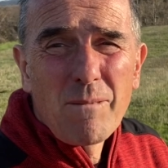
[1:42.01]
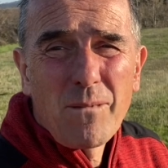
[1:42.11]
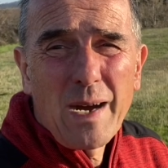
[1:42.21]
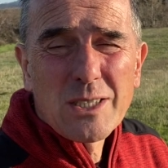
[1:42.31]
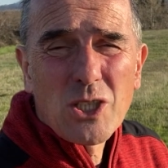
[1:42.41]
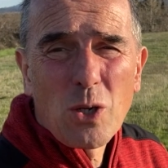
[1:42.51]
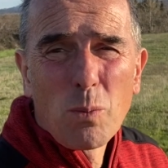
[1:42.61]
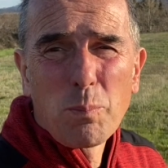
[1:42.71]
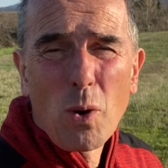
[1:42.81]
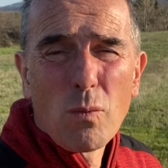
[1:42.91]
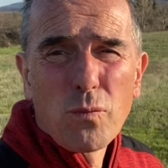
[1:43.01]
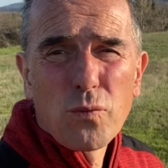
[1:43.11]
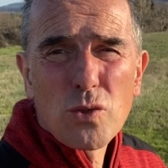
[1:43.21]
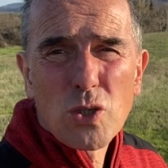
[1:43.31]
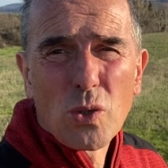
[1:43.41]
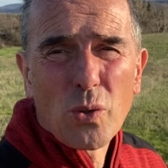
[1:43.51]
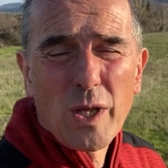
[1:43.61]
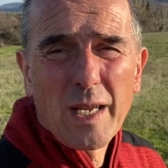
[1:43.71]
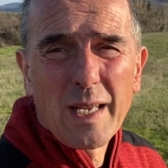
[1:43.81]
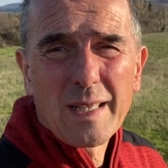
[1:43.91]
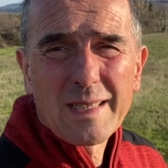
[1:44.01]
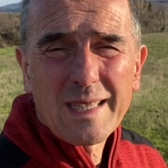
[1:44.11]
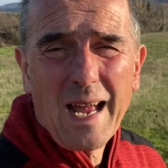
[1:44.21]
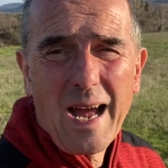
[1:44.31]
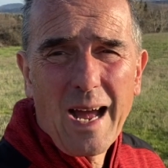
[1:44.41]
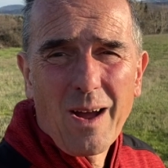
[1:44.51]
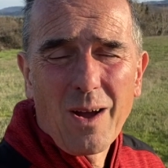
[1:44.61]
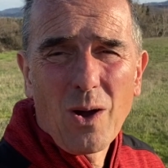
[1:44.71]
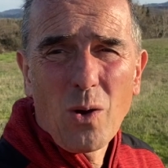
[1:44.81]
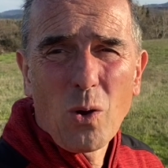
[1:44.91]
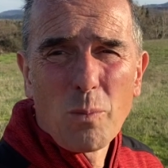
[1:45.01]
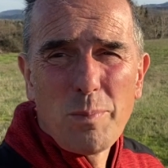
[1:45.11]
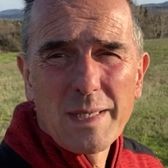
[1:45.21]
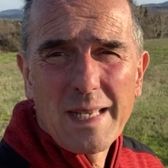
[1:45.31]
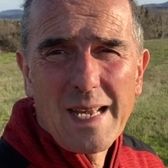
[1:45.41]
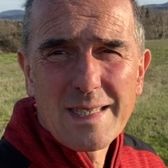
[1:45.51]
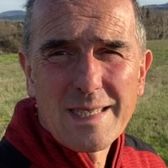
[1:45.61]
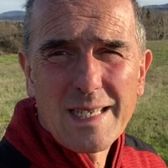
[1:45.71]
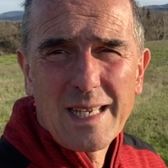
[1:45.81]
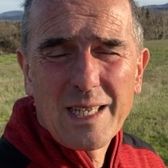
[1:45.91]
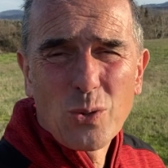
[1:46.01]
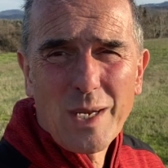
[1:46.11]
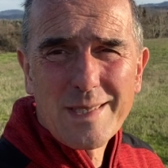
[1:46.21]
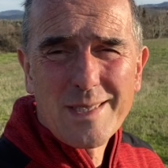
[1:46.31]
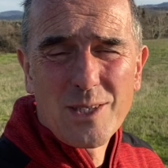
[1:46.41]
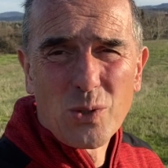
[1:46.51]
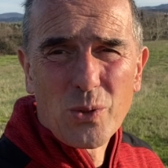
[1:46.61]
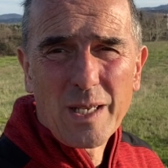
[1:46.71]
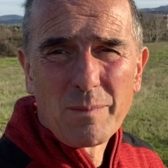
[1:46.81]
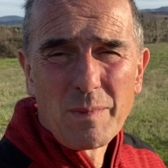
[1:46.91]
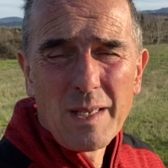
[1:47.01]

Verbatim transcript: facciano un po' confusione tra obbedienza ed educazione,